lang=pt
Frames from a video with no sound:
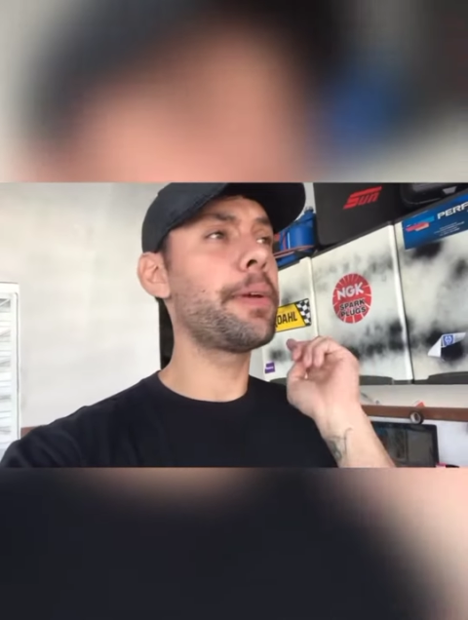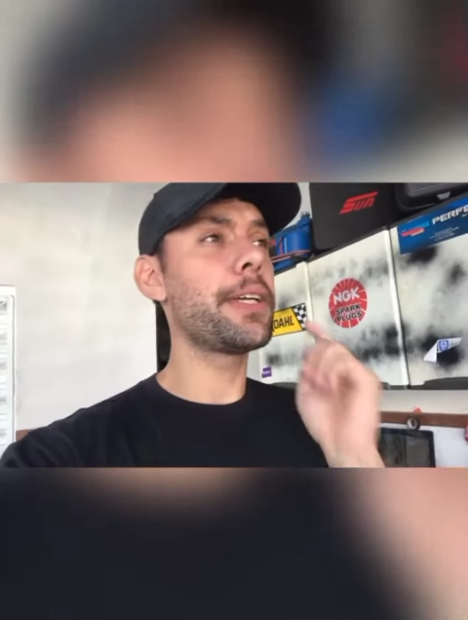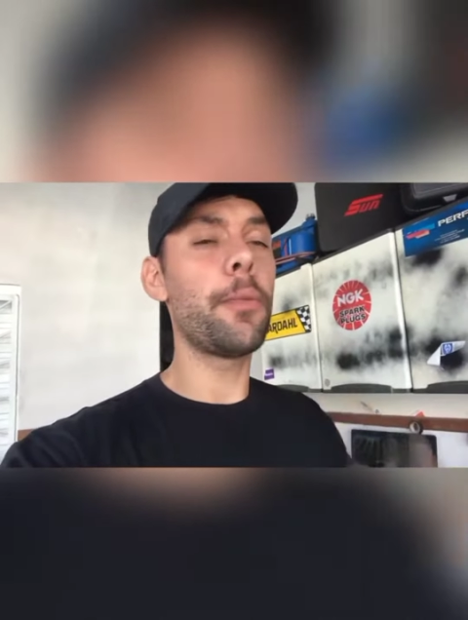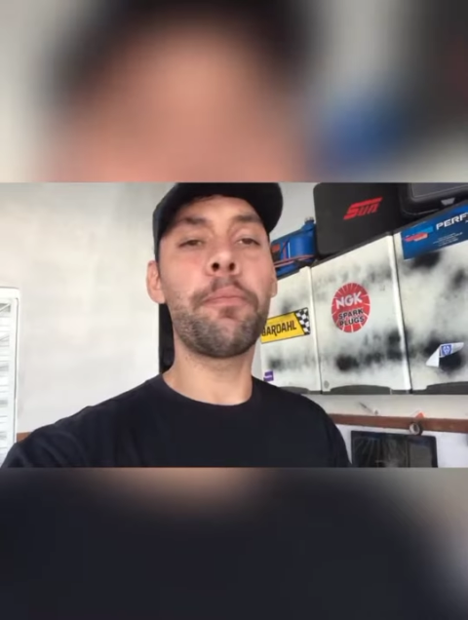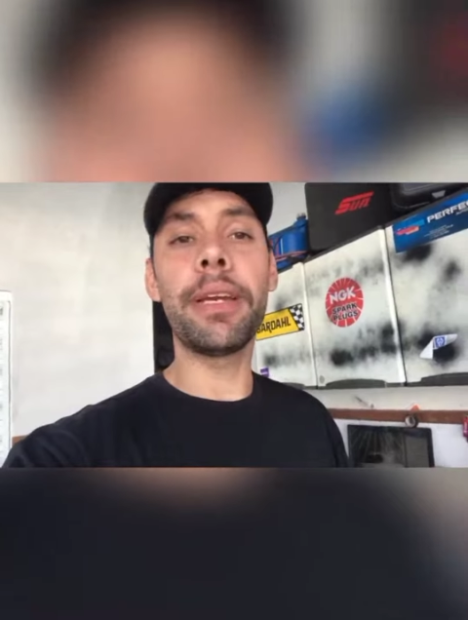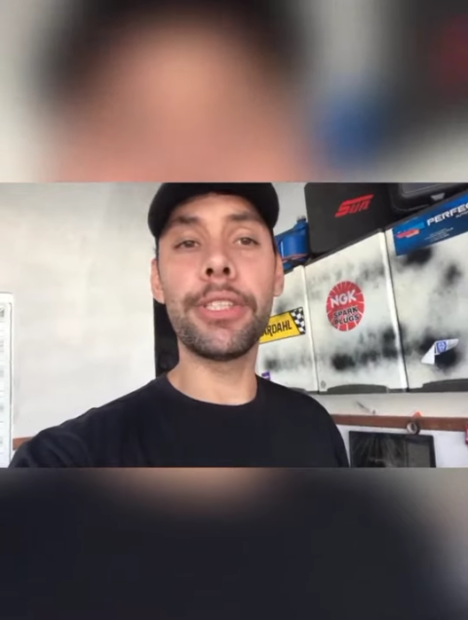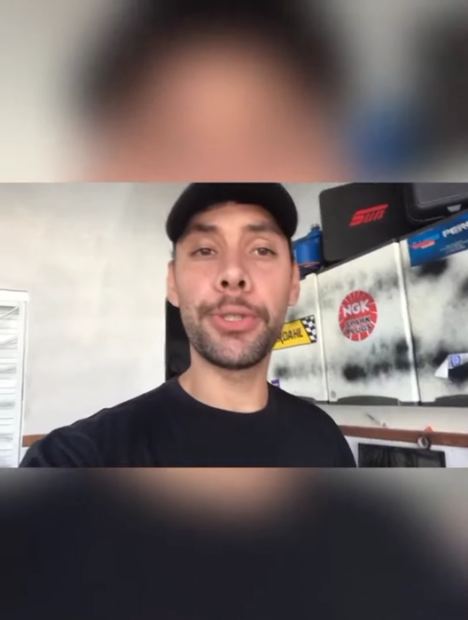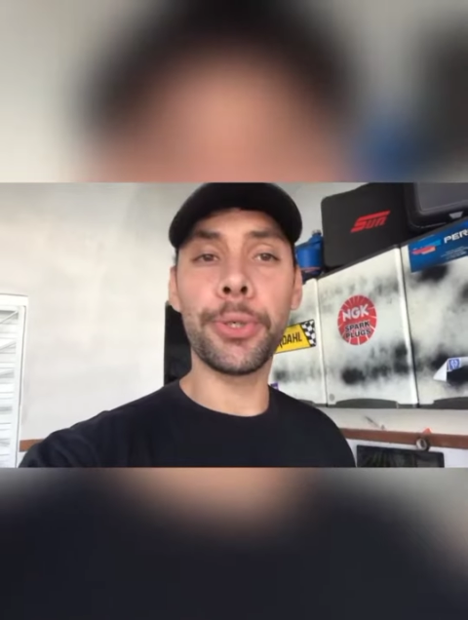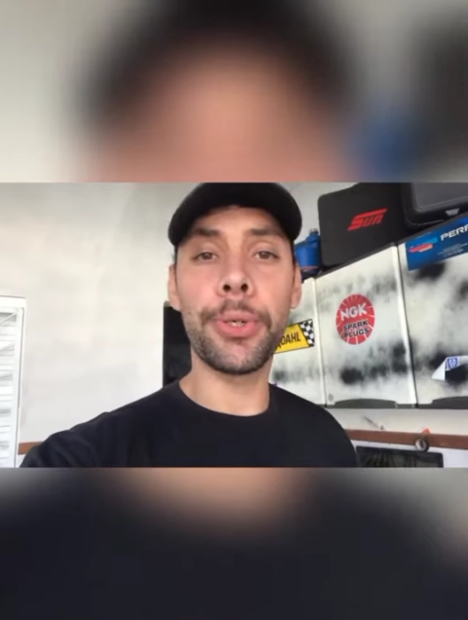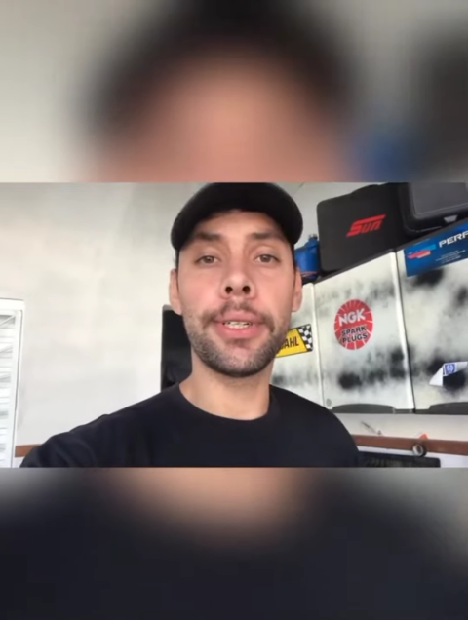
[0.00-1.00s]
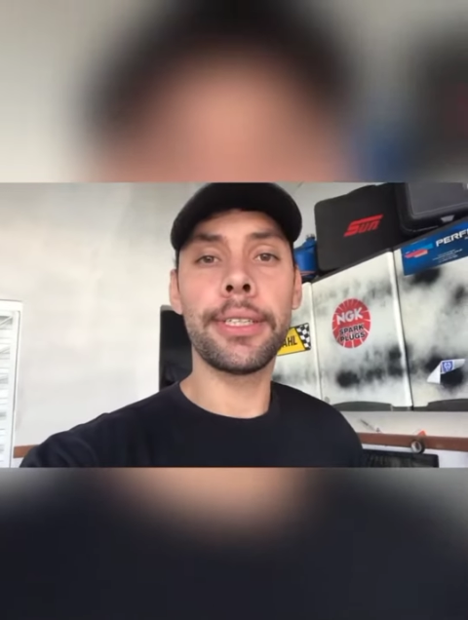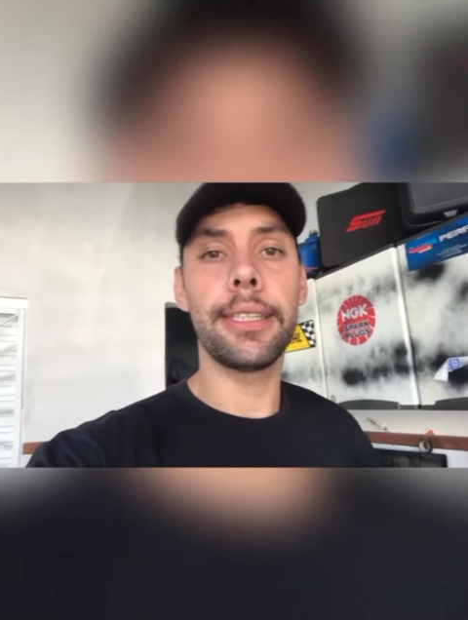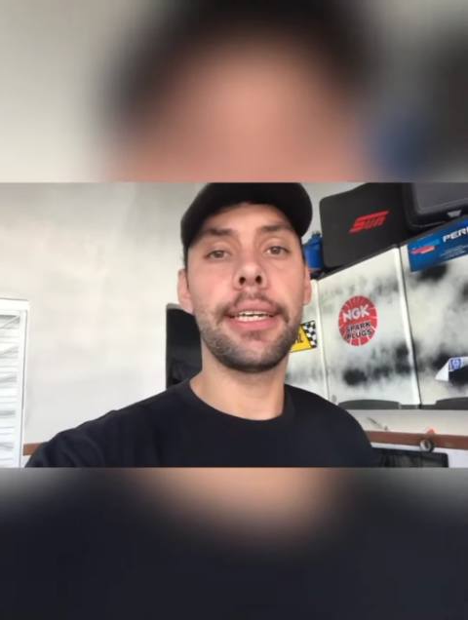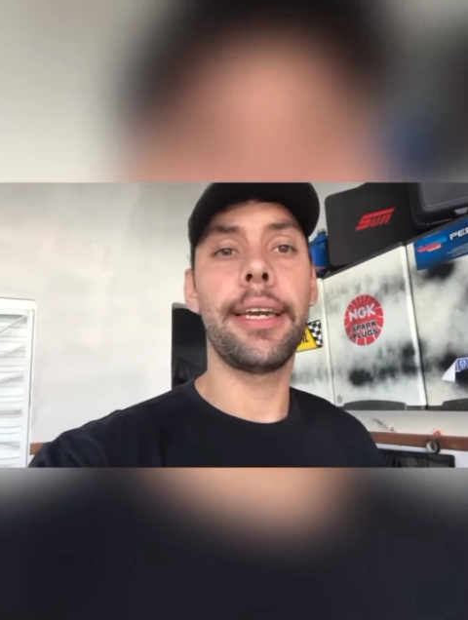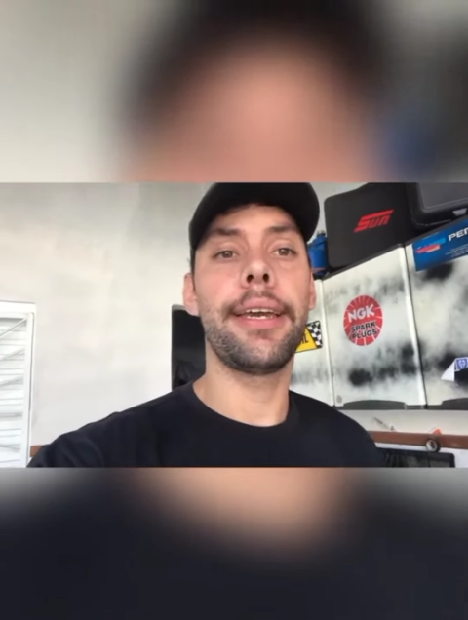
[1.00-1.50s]
Peguei um Peugeot,
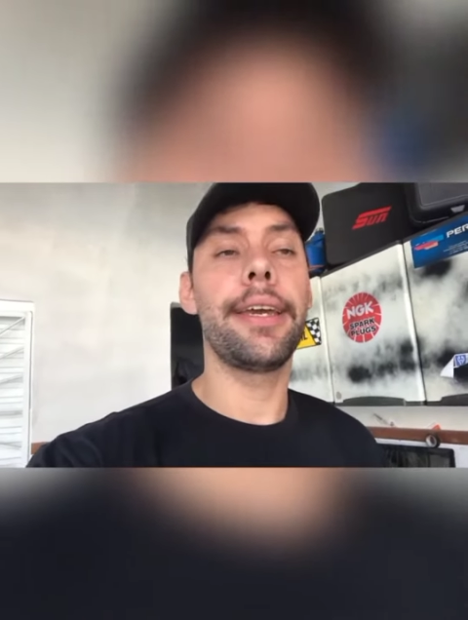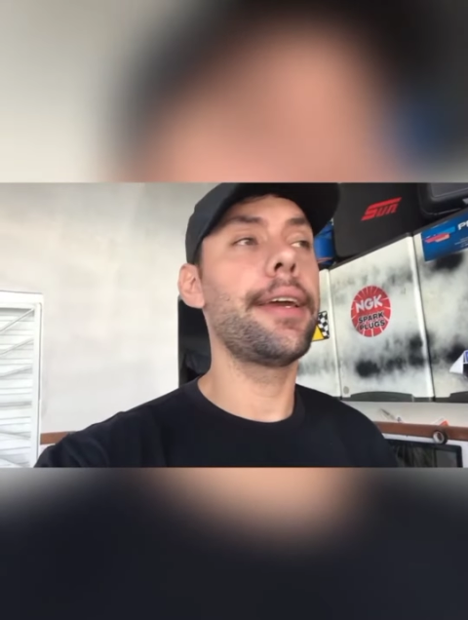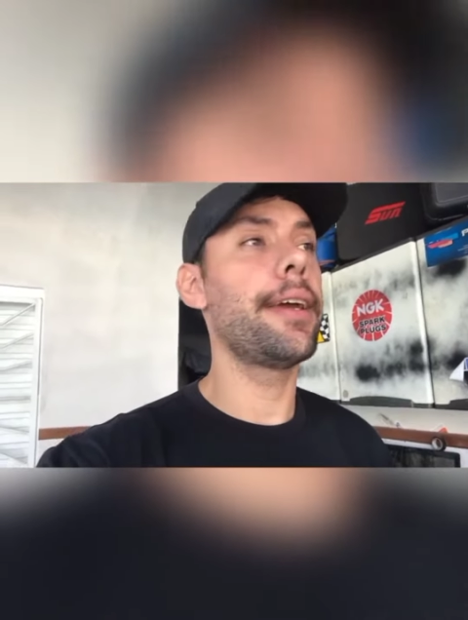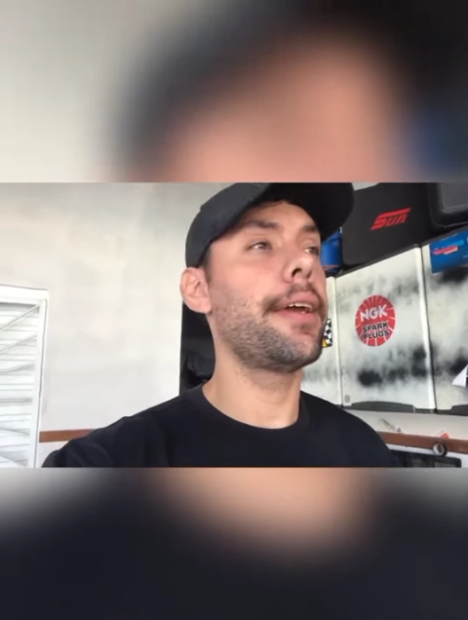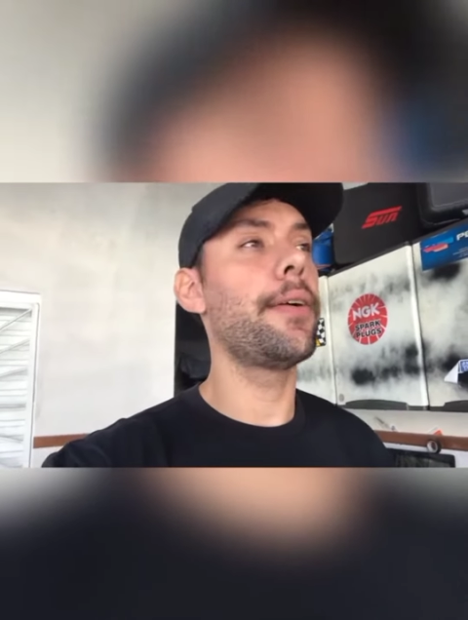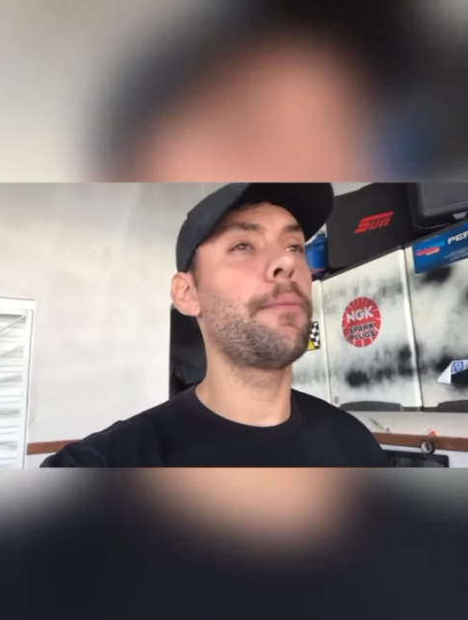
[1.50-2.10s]
é,